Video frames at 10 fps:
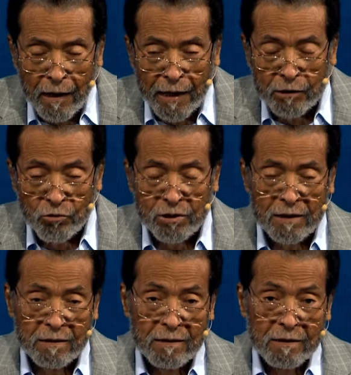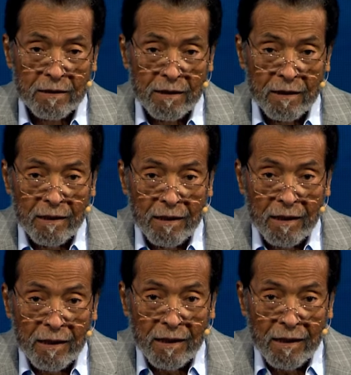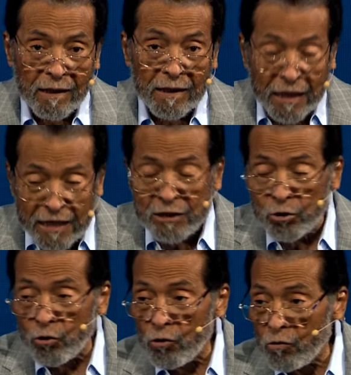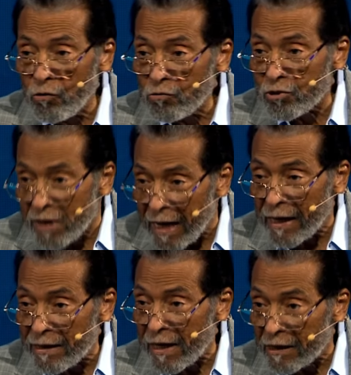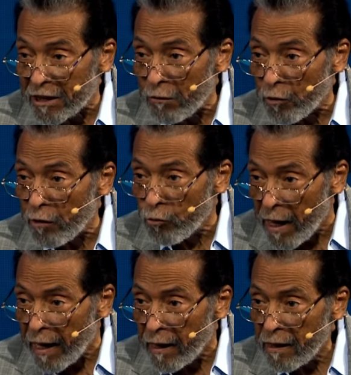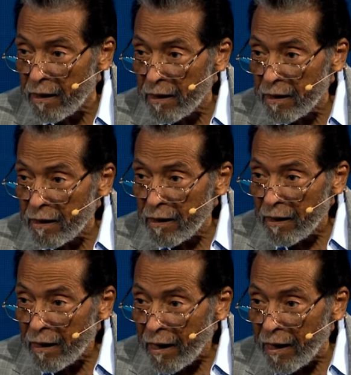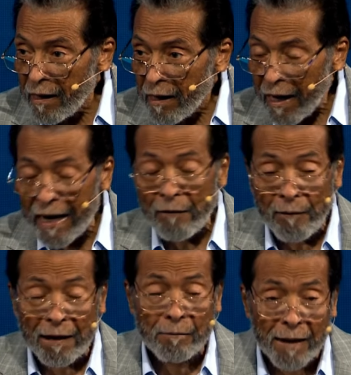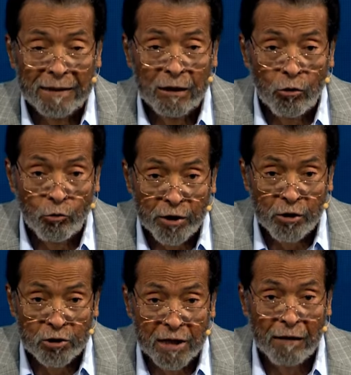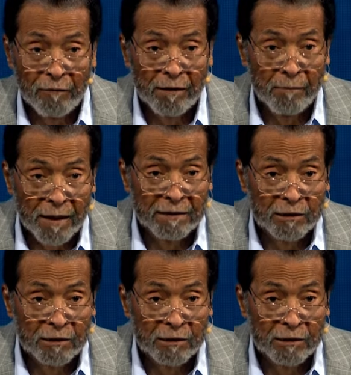Entonces, Cristo sale de la tribu de Judá. El hablar mal de los judíos es hablar mal